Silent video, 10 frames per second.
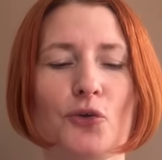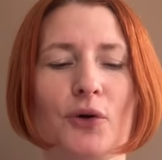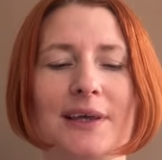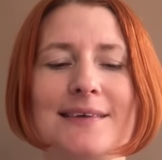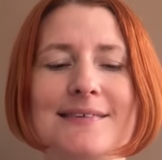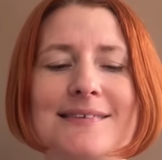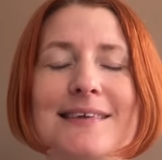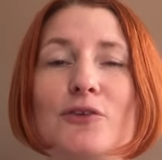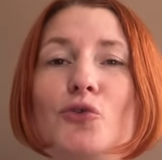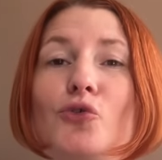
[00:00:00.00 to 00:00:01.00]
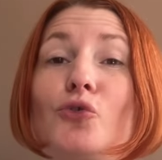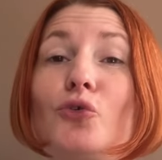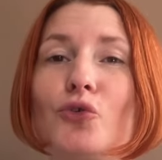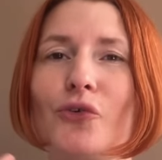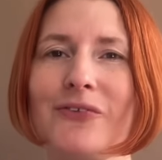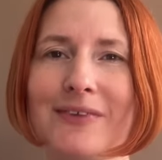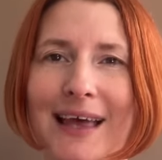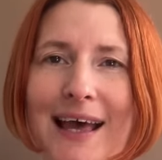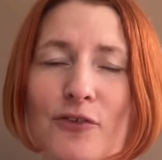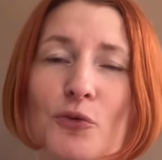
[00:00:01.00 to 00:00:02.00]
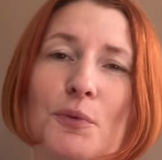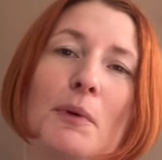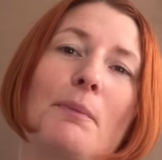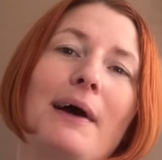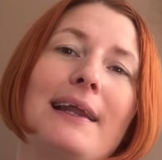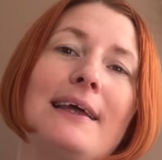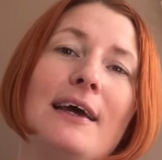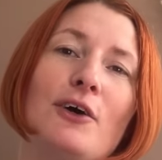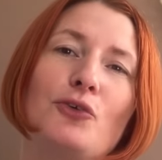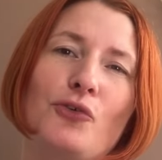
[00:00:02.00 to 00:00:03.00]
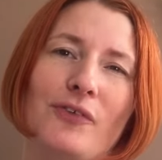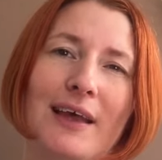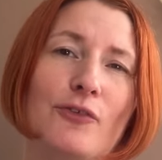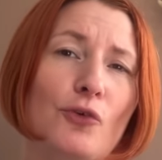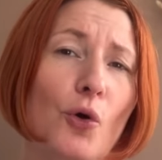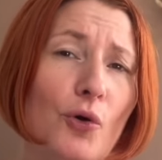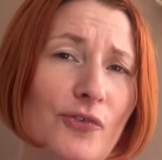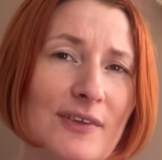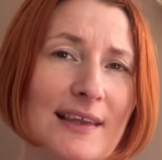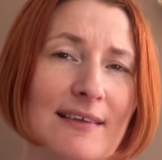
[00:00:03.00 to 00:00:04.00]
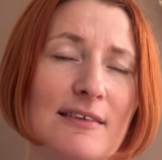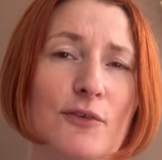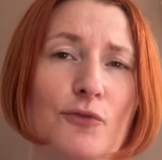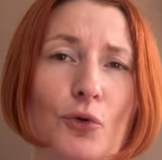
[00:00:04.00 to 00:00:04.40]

Donc ici, cette notion de stress, on peut même parler de stress oxydatif.